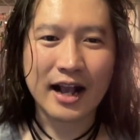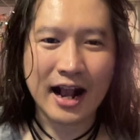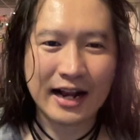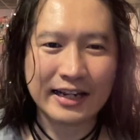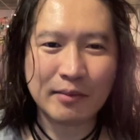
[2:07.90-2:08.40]

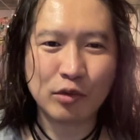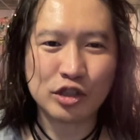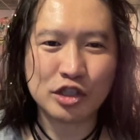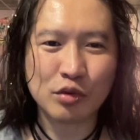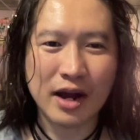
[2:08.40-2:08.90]
金
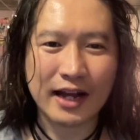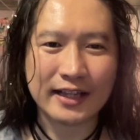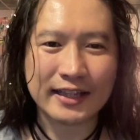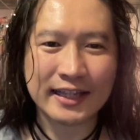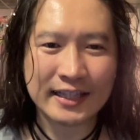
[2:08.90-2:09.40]
持ちは
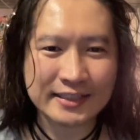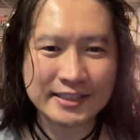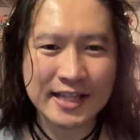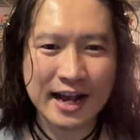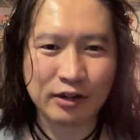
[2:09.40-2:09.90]

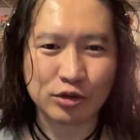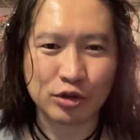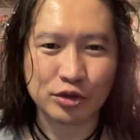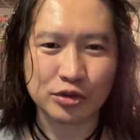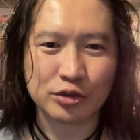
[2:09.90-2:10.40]
ケチである
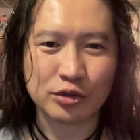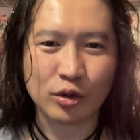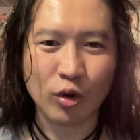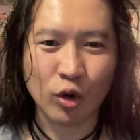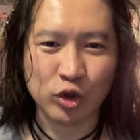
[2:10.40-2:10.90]
という
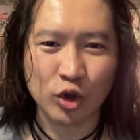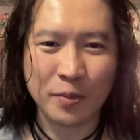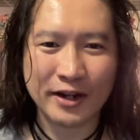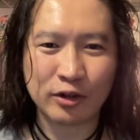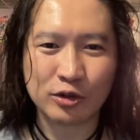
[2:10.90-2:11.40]

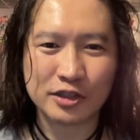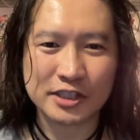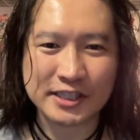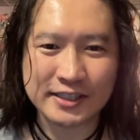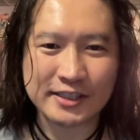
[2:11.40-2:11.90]
言葉の
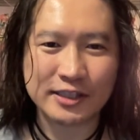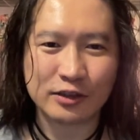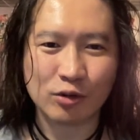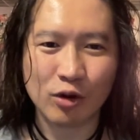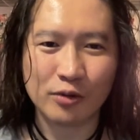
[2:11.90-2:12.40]
真
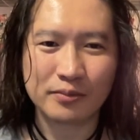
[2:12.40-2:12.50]
実を